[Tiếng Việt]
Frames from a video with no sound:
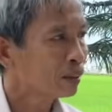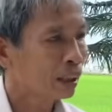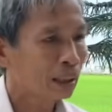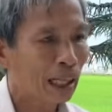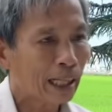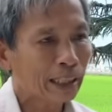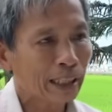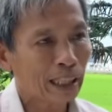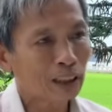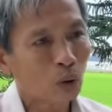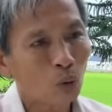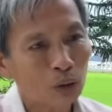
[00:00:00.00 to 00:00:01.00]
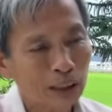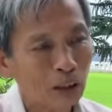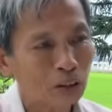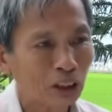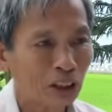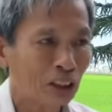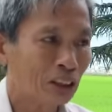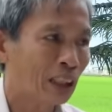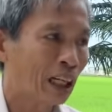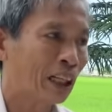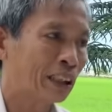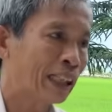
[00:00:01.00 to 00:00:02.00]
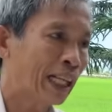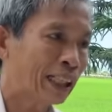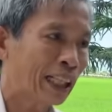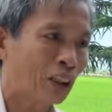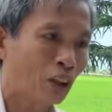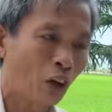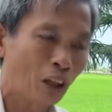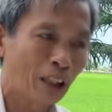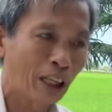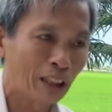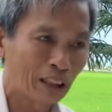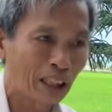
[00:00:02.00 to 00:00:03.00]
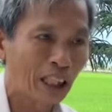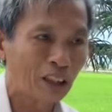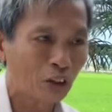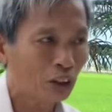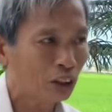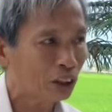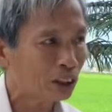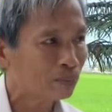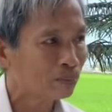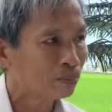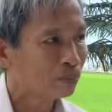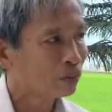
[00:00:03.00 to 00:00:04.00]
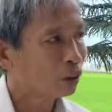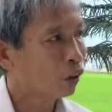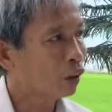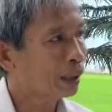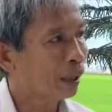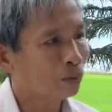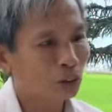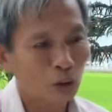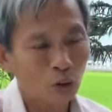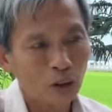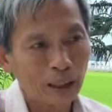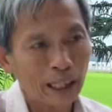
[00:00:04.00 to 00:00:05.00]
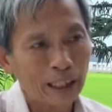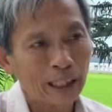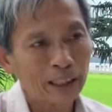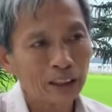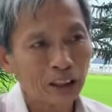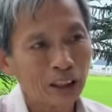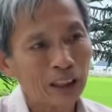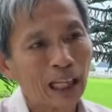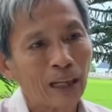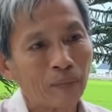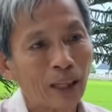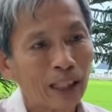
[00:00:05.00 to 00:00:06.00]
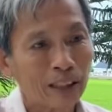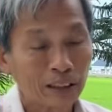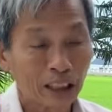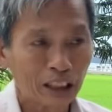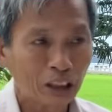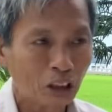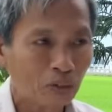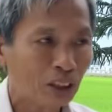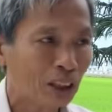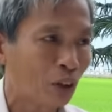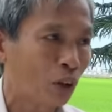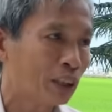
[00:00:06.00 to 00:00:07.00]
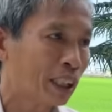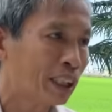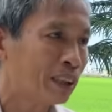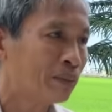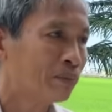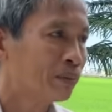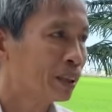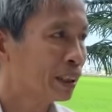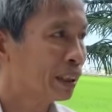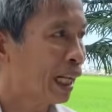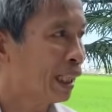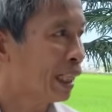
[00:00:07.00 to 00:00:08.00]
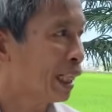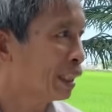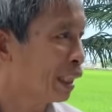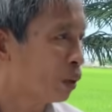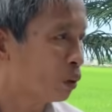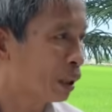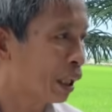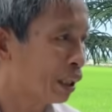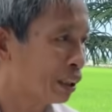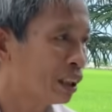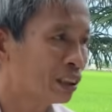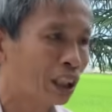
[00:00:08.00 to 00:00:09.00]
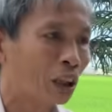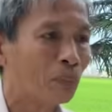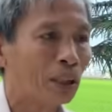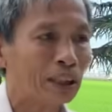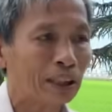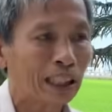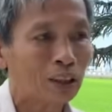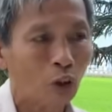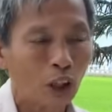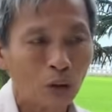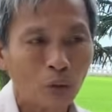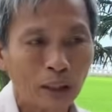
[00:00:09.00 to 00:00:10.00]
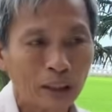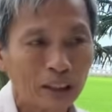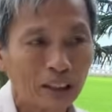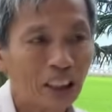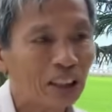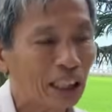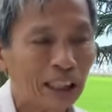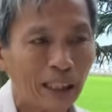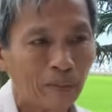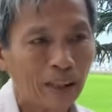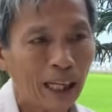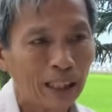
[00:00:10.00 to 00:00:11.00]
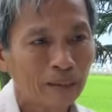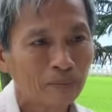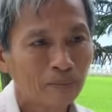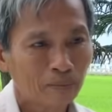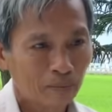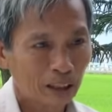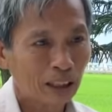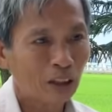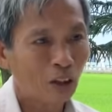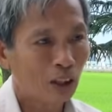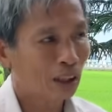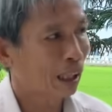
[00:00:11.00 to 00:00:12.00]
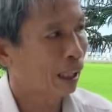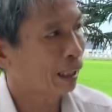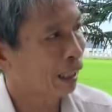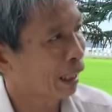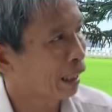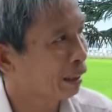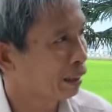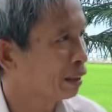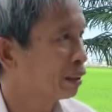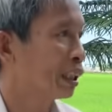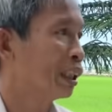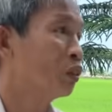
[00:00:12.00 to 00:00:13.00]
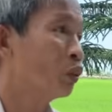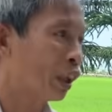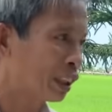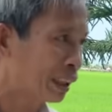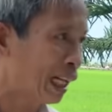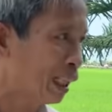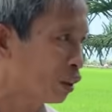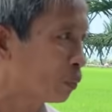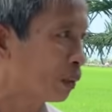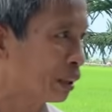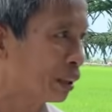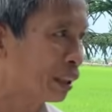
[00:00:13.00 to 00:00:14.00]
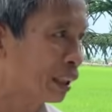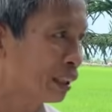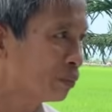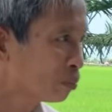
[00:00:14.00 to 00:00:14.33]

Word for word: nay ráng tu sao được hưởng nhờ ráng nghe rõ lời cơ nói trước có trồng thì có ngày ăn được làm ân thì được phước khỏi nghi ráng nghe theo lời đức từ bi sẽ toại nguyện chớ nghi làm lạc thì đó là ngài thanh sĩ chuẩn xác cho mình như vậy đó